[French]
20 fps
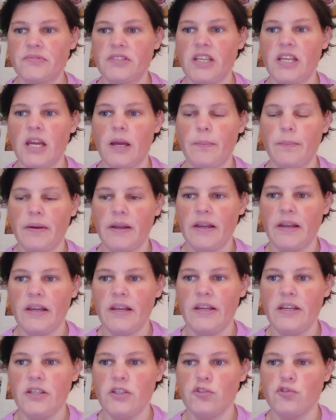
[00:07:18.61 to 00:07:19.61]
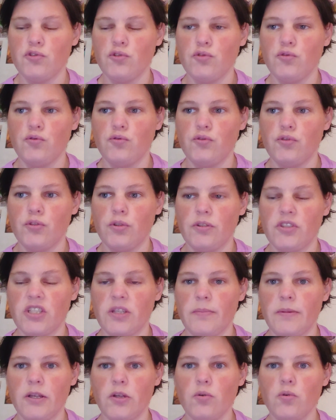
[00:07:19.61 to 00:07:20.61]
Et après,
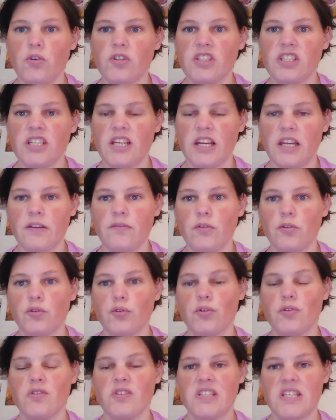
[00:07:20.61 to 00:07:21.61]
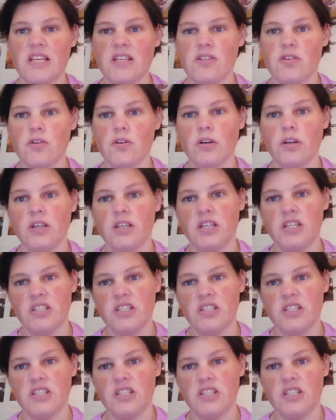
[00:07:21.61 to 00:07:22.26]
j'ai mes courses qui arrivent entre 16h